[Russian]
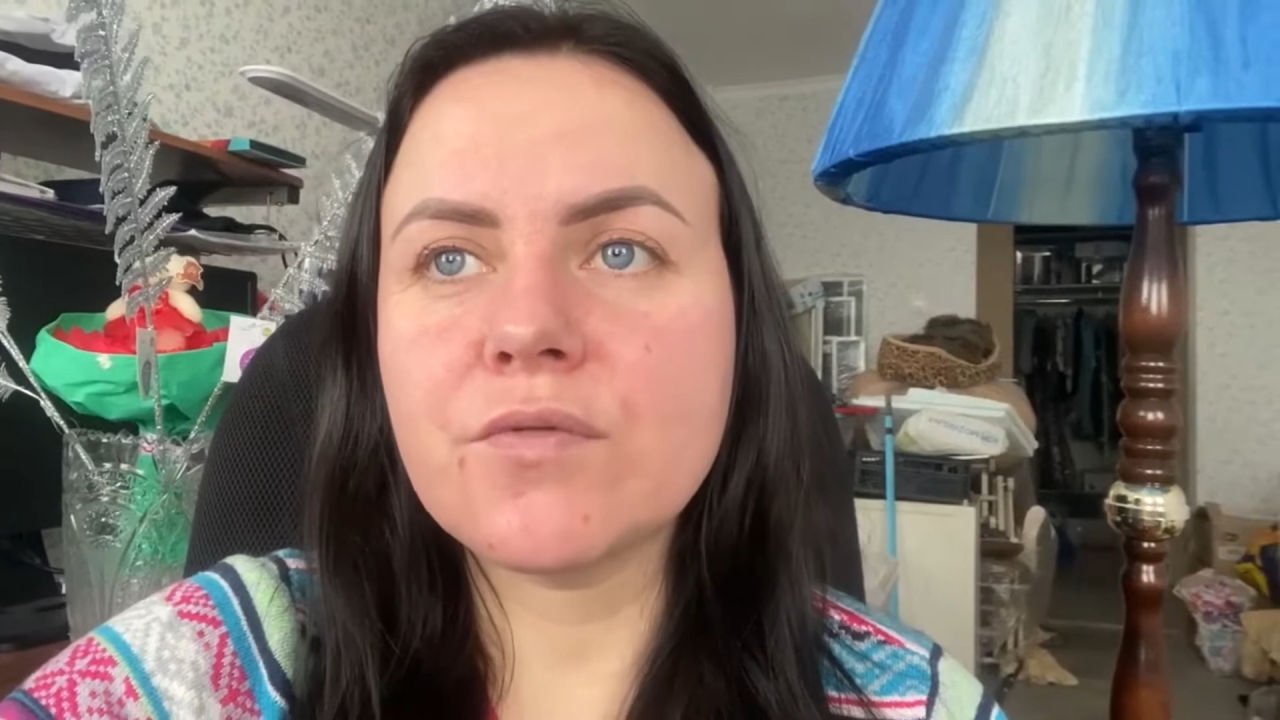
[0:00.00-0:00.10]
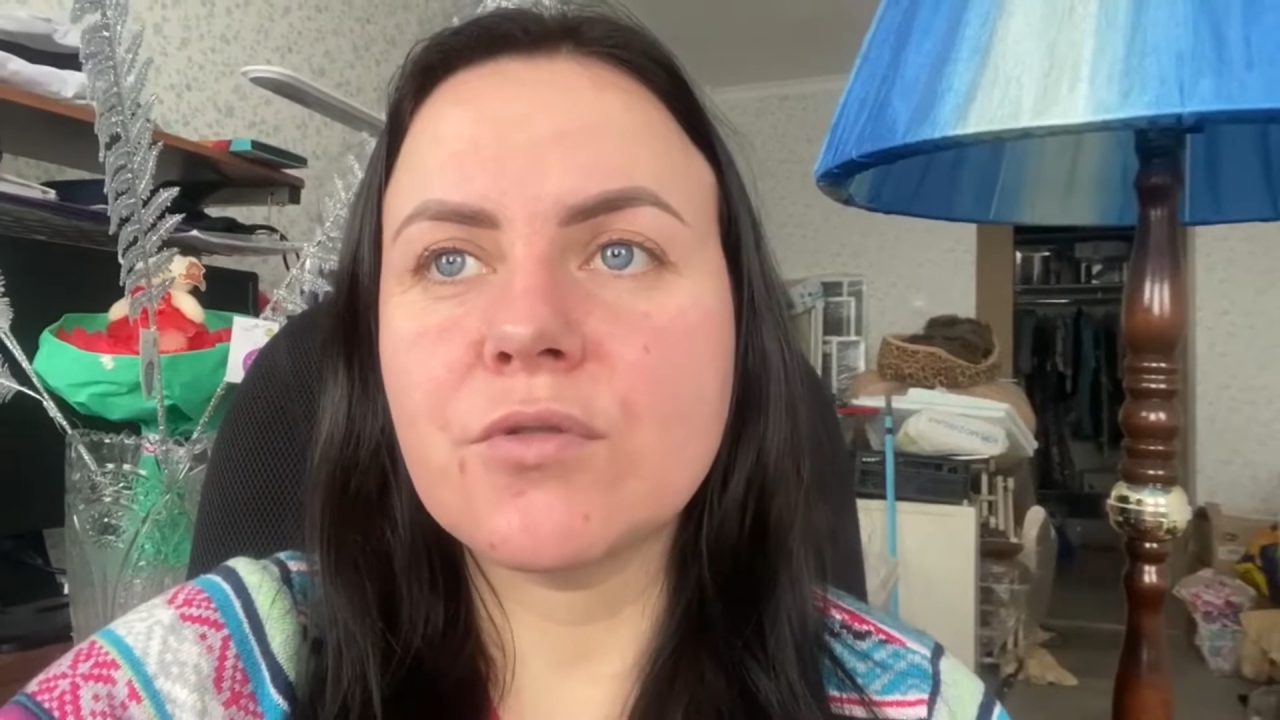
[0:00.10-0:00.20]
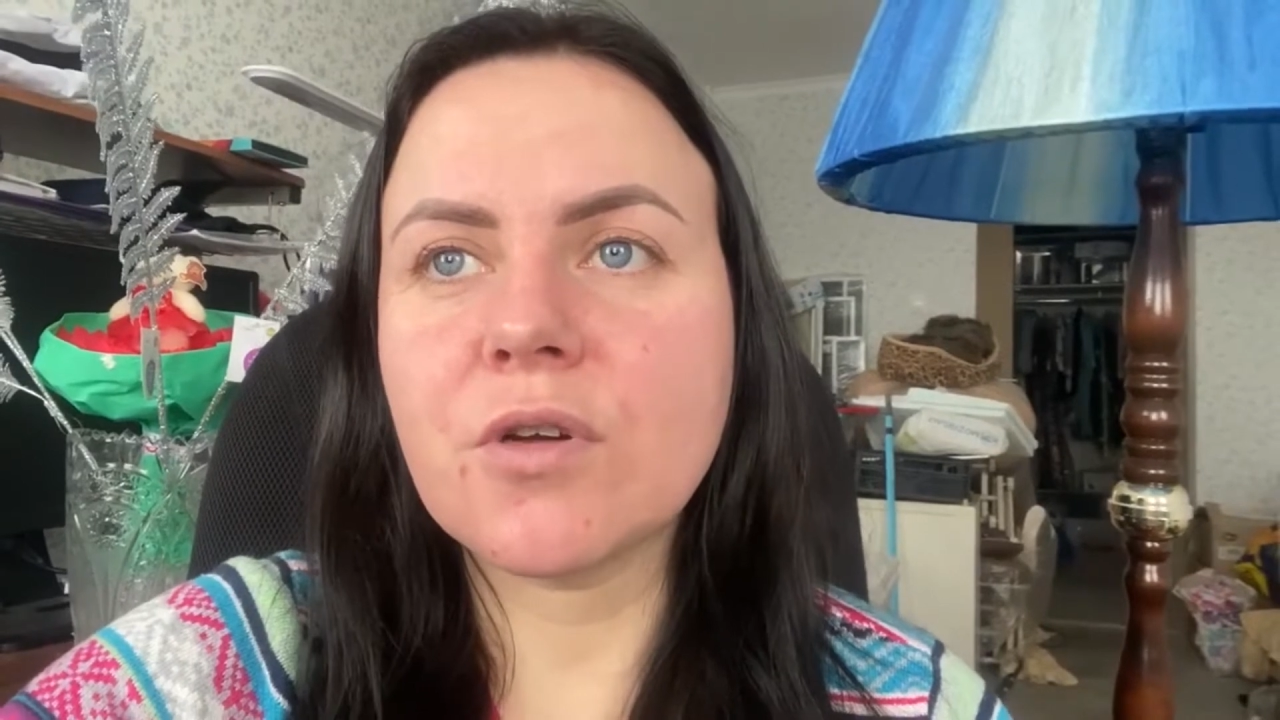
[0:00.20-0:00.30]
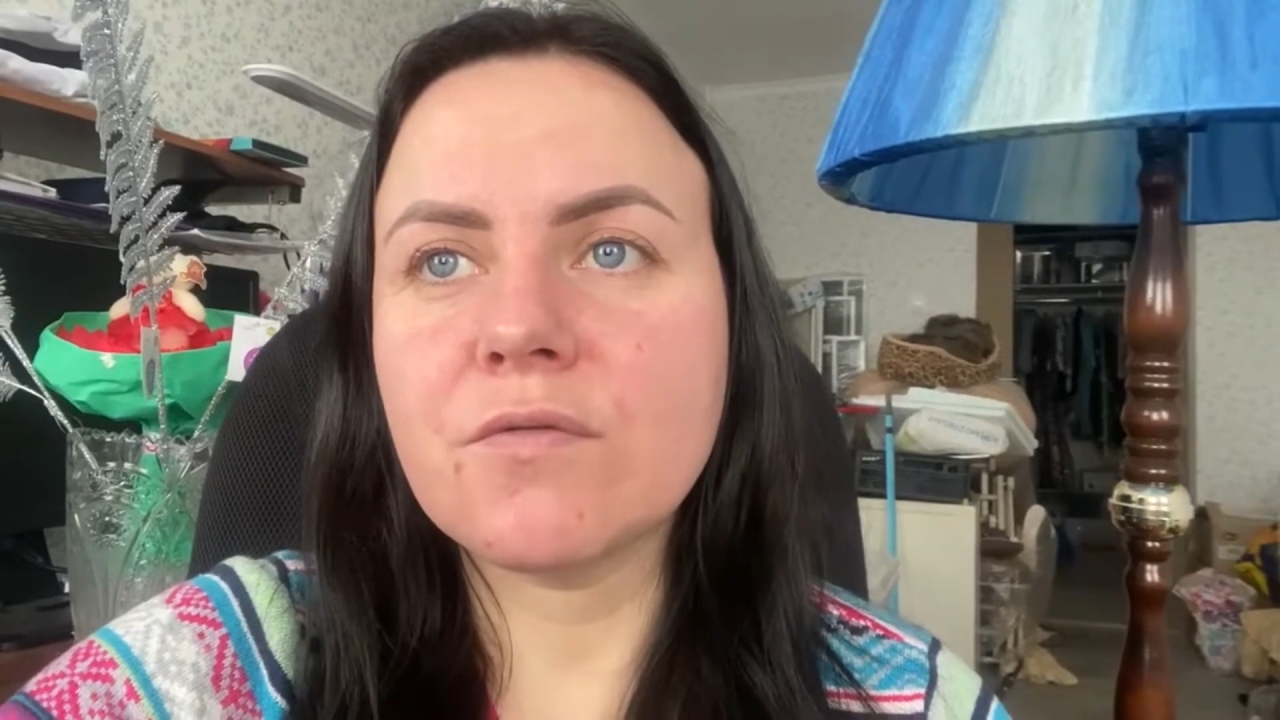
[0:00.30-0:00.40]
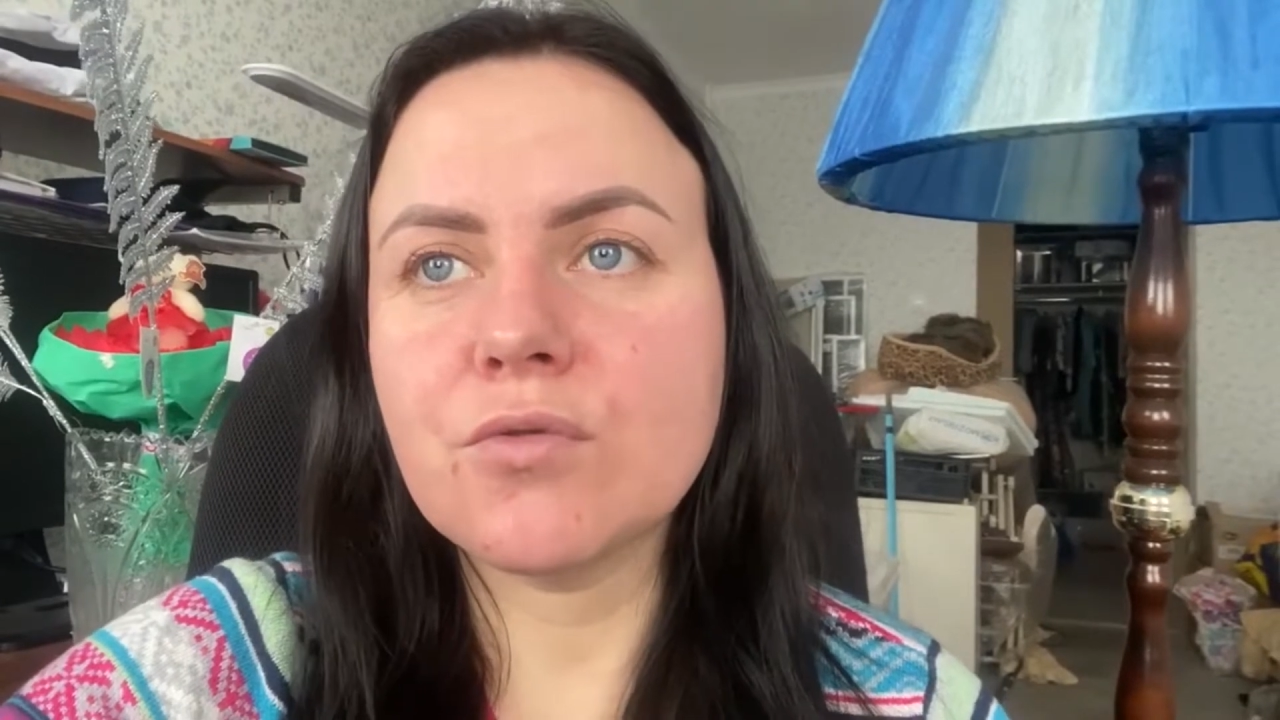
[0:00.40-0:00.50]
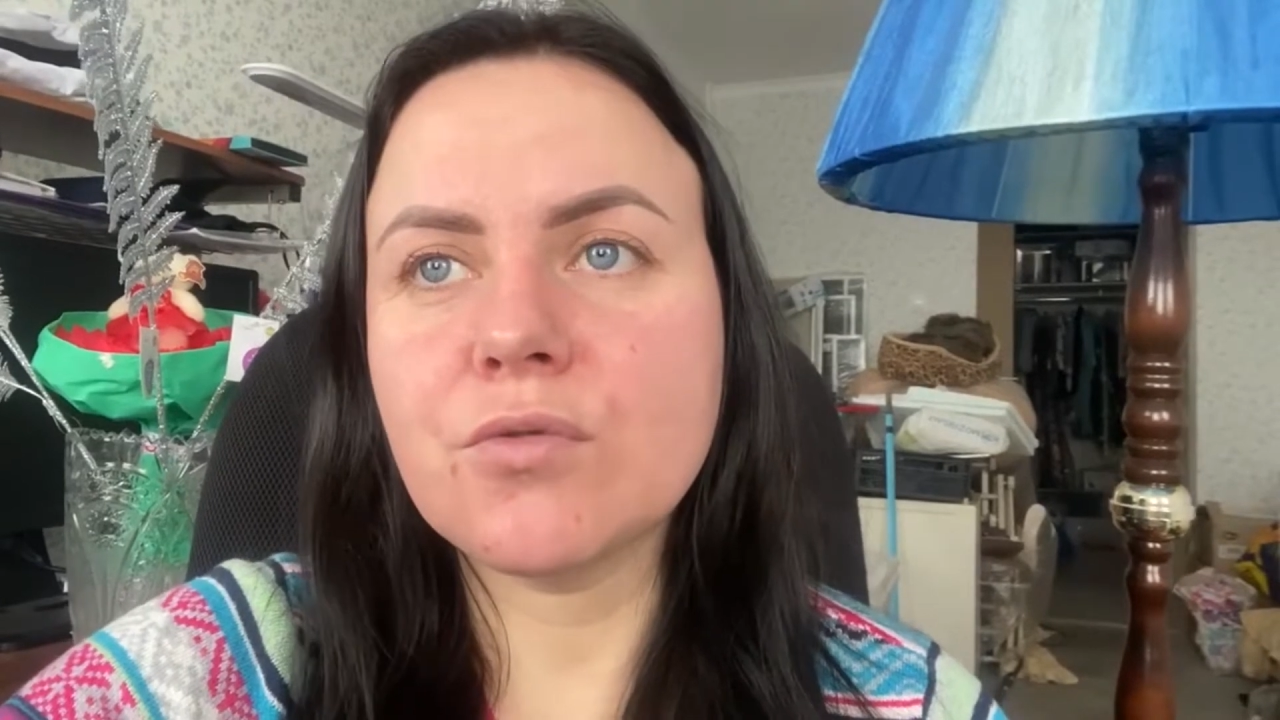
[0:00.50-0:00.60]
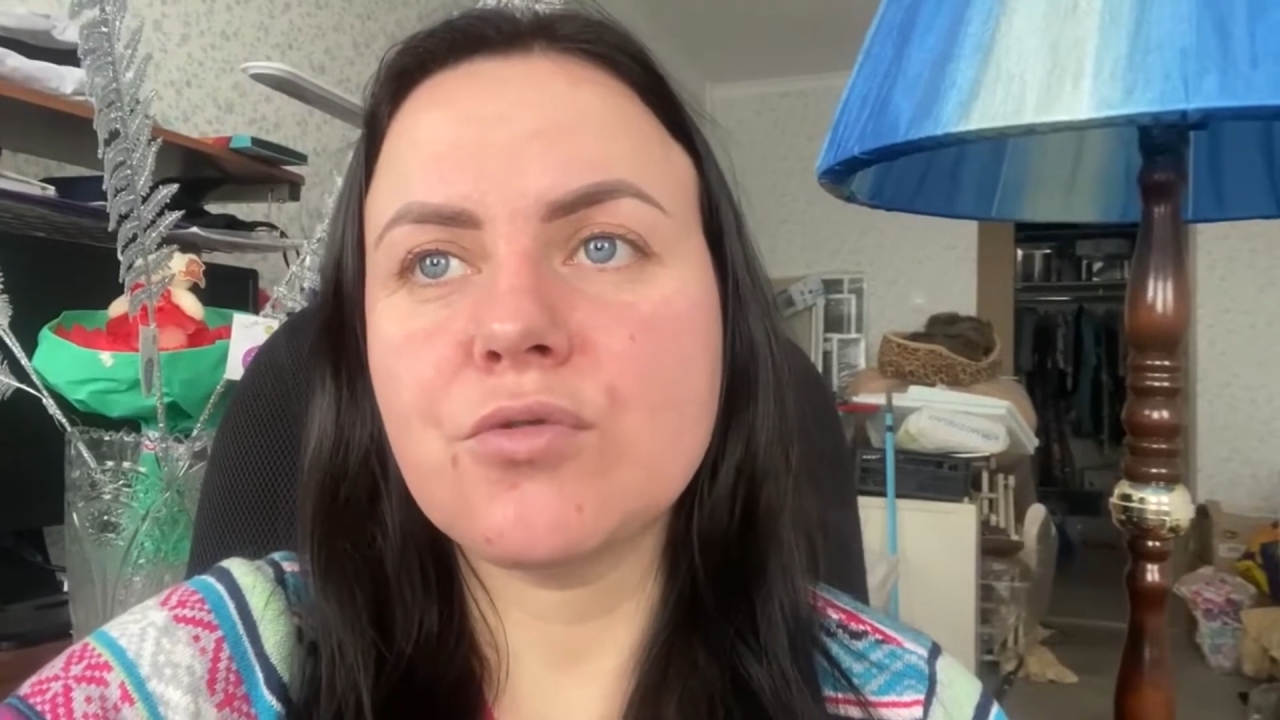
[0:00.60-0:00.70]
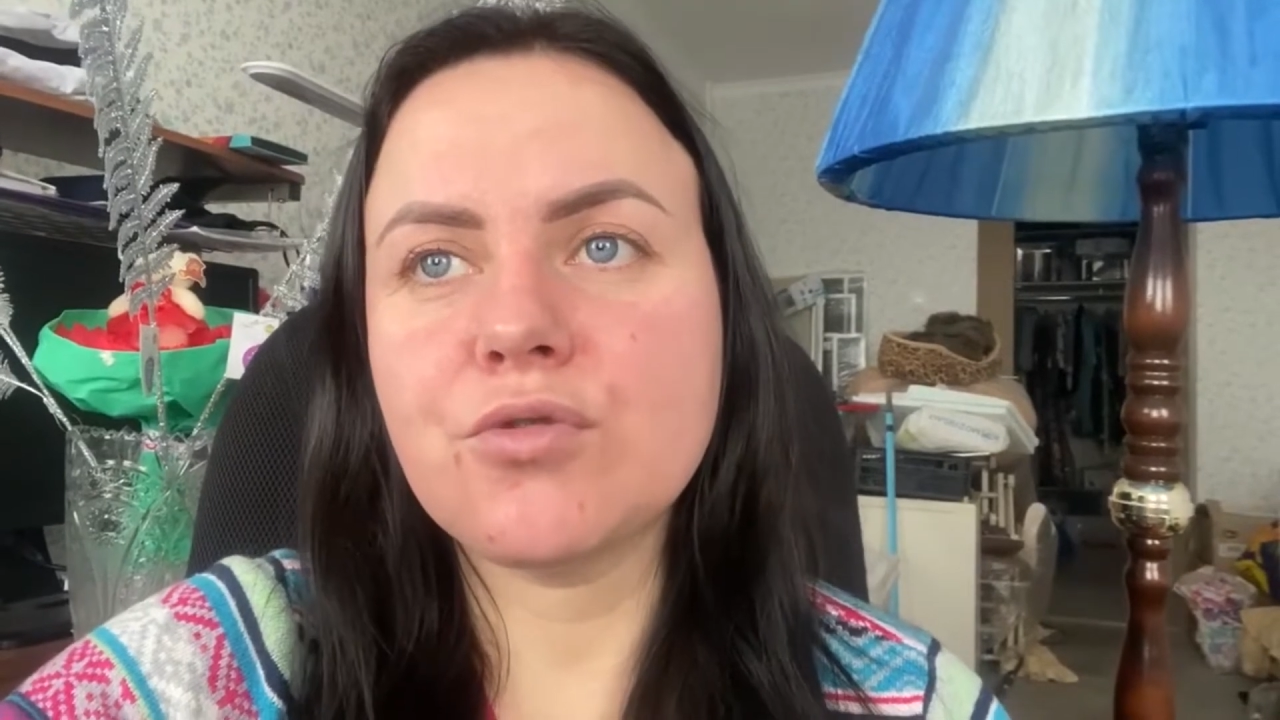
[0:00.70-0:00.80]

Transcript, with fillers: все равно